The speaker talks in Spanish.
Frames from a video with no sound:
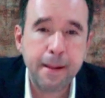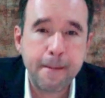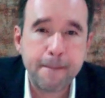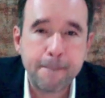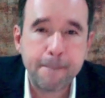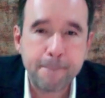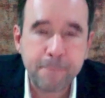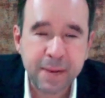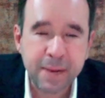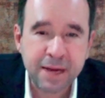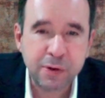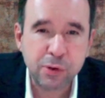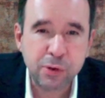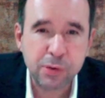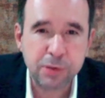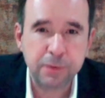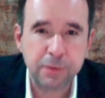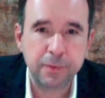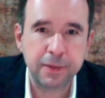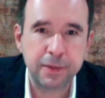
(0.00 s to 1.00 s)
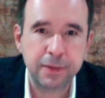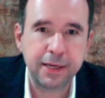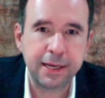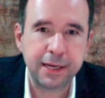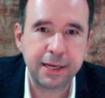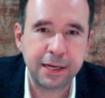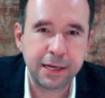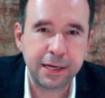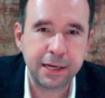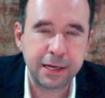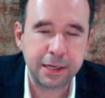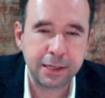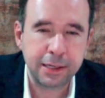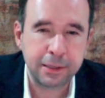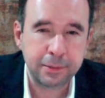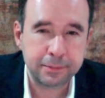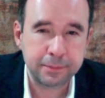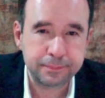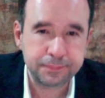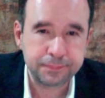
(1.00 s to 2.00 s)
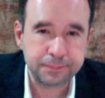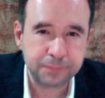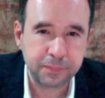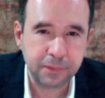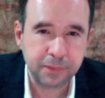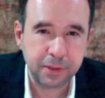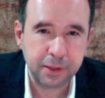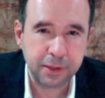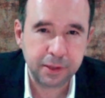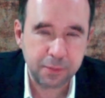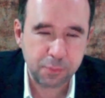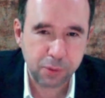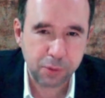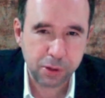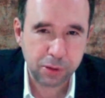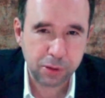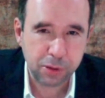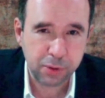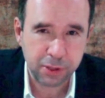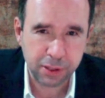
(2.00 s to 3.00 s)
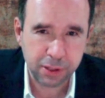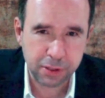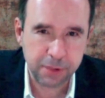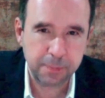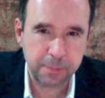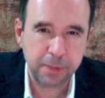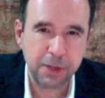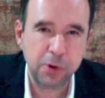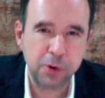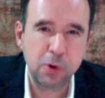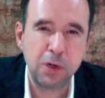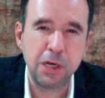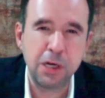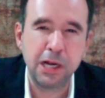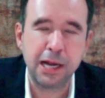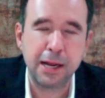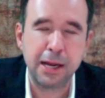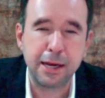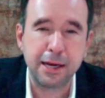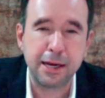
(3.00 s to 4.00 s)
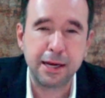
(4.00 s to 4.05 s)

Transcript: menos el impuesto que ya se pagó y,